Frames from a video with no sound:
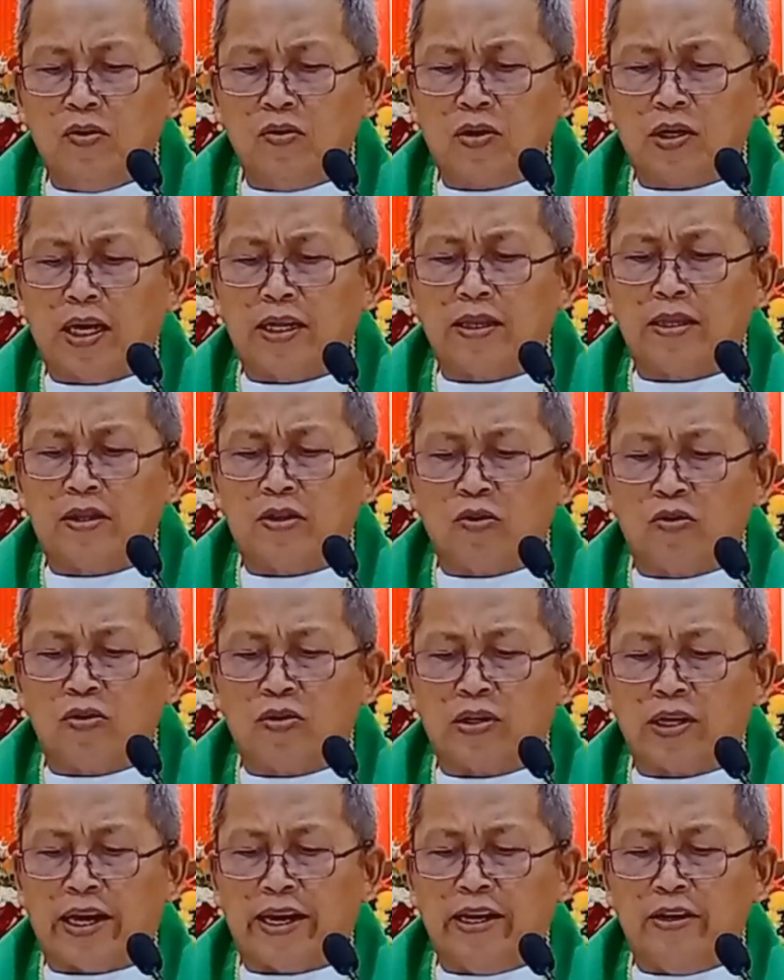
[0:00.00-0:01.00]
o
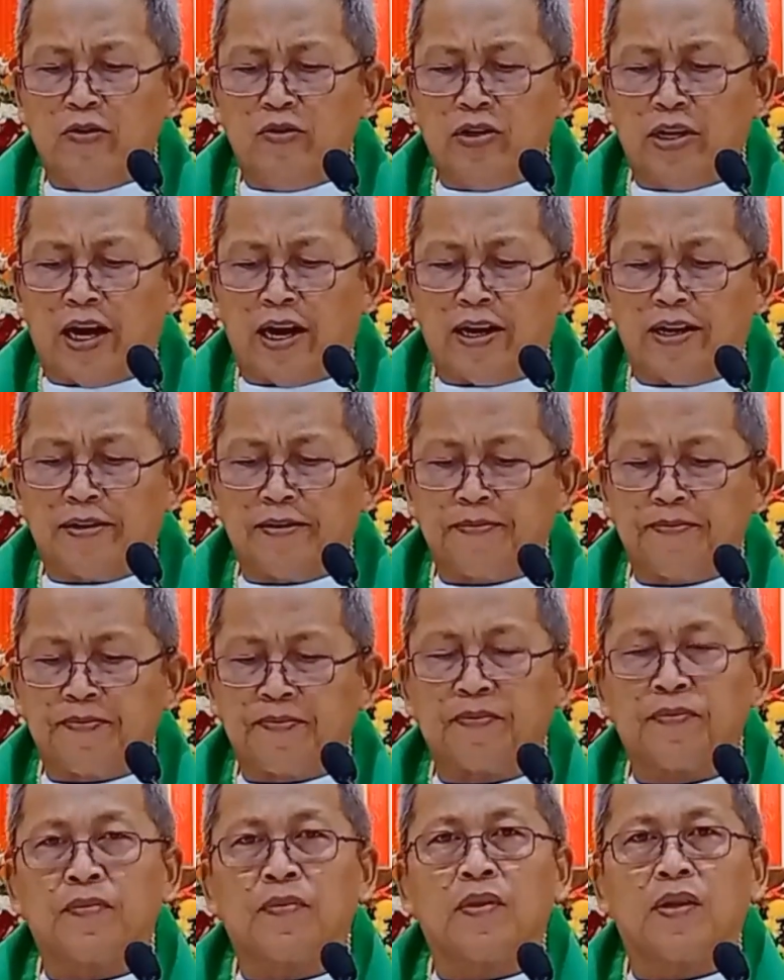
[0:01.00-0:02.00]
kadtong nahiuna,
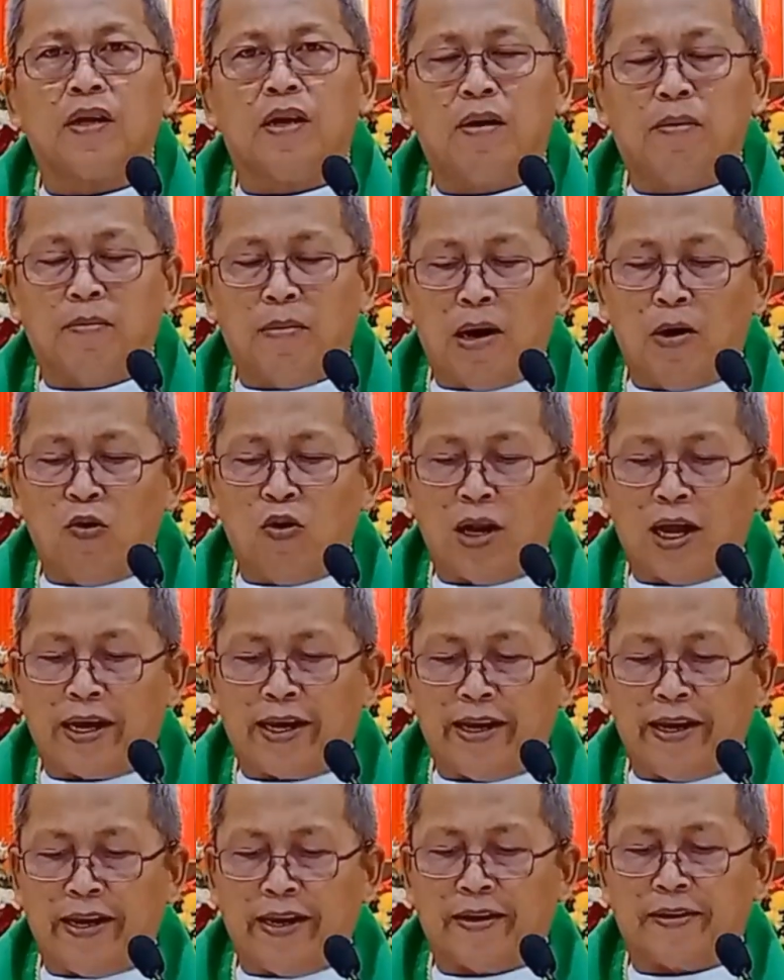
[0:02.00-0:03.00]

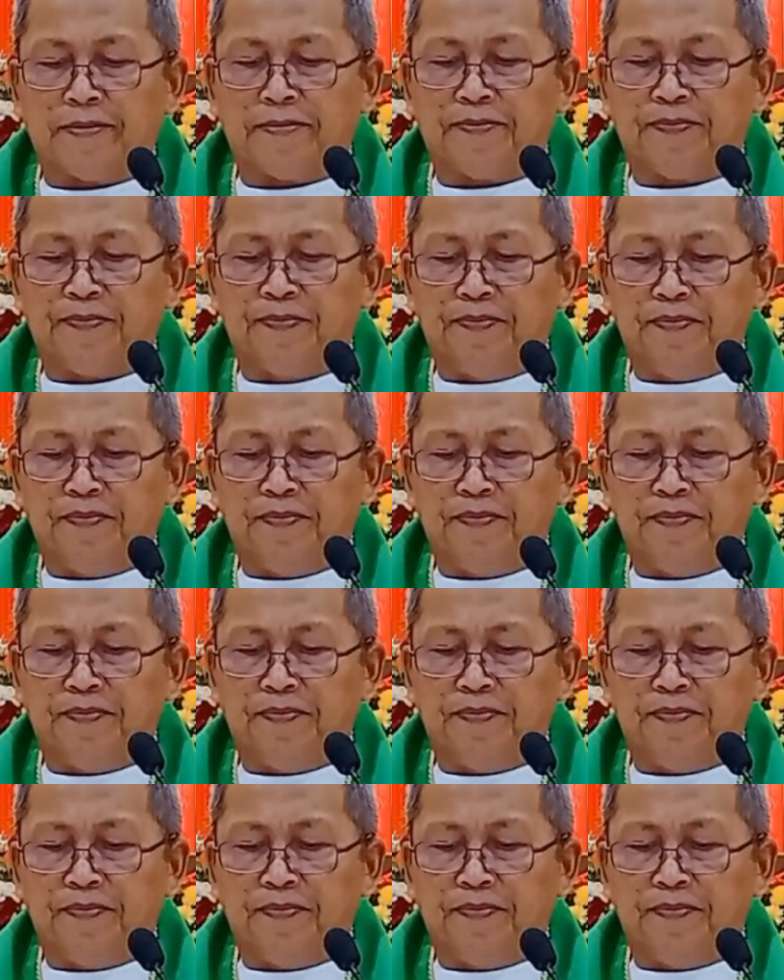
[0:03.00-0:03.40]
maulahi.